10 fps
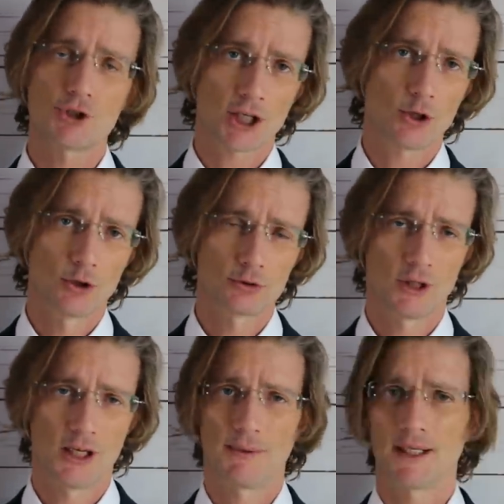Secondo
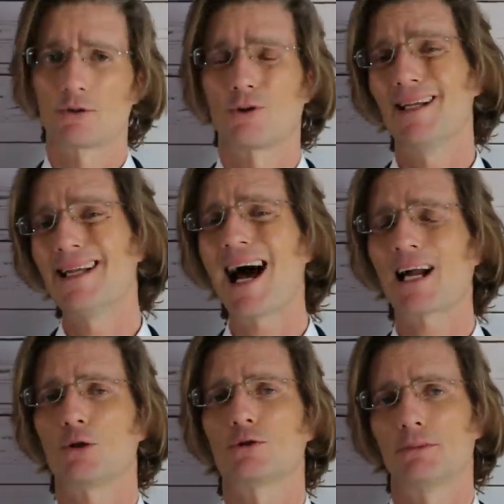elemento, la
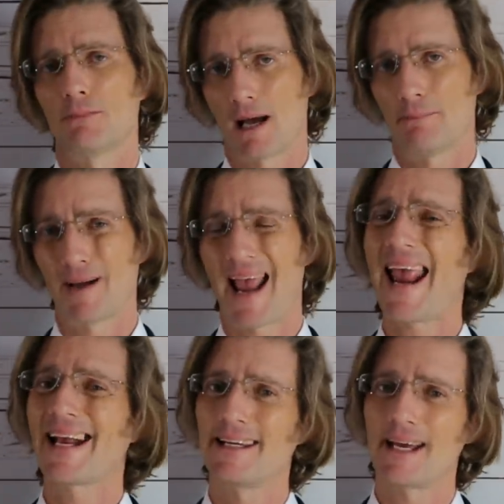roadmap
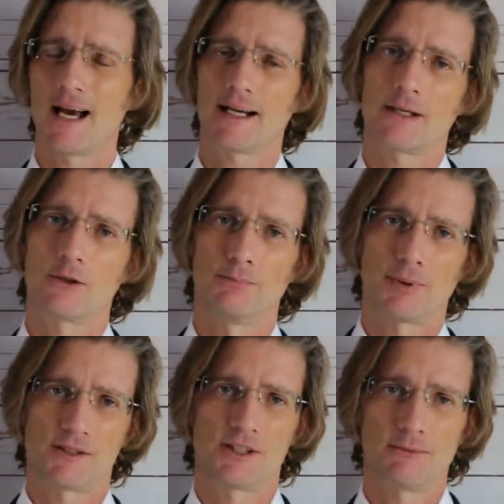è chiara e
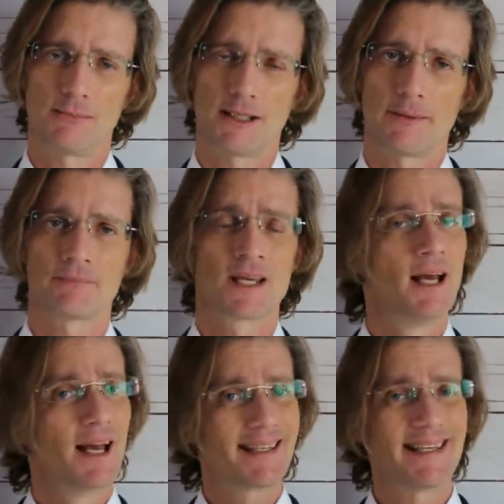comprensibile,
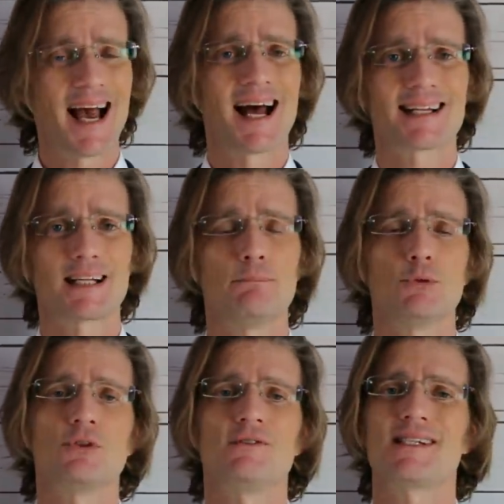chiara dal
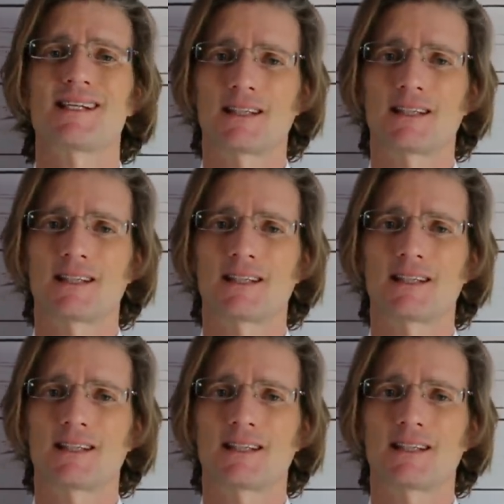punto di vista